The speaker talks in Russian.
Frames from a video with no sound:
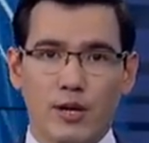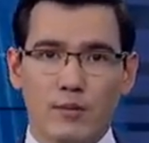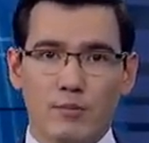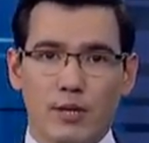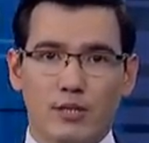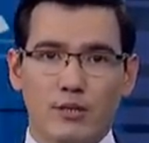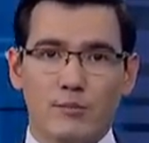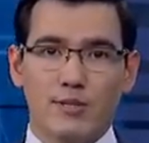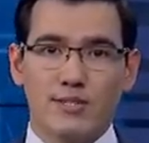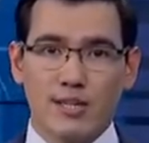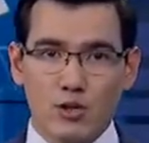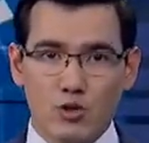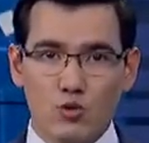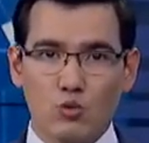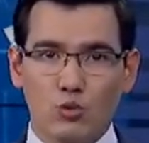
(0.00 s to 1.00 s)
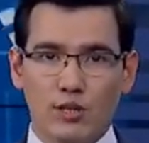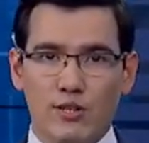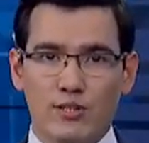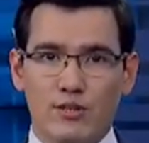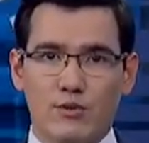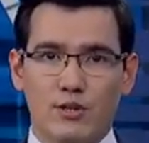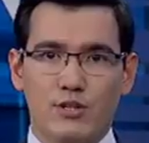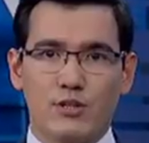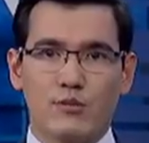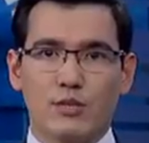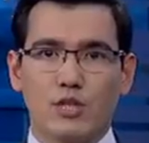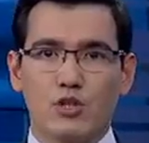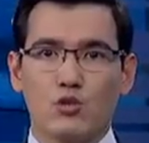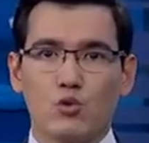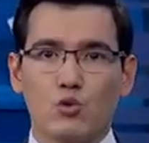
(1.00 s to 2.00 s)
При этом за сутки
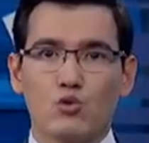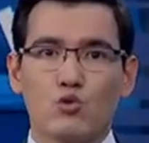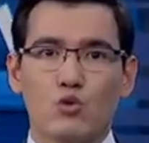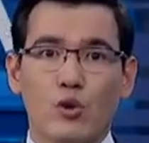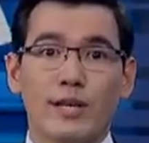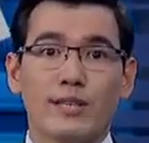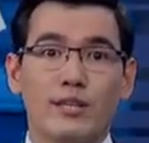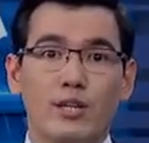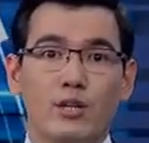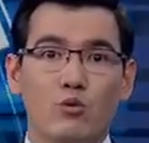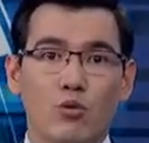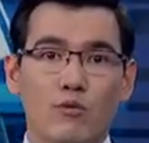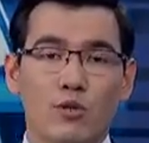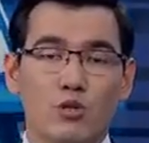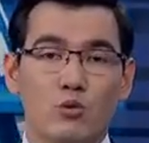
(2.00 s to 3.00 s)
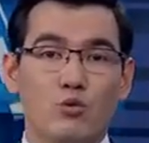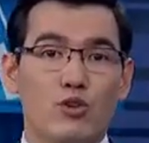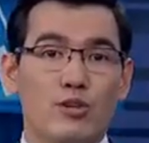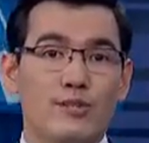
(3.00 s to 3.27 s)
зафиксировано 143 новых случая